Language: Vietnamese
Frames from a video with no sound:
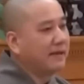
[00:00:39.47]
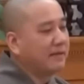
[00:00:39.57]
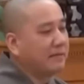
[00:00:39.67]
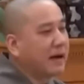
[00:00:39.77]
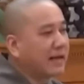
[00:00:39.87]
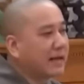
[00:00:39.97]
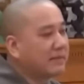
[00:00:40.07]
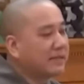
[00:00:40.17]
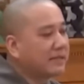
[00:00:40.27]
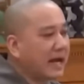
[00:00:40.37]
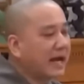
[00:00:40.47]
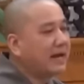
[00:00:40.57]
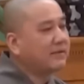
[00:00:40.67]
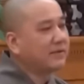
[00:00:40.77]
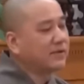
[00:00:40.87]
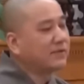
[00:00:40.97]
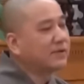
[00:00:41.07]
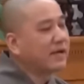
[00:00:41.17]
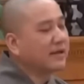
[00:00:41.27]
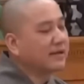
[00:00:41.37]
và paramita thì
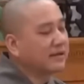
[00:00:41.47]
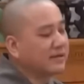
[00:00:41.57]
chúng ta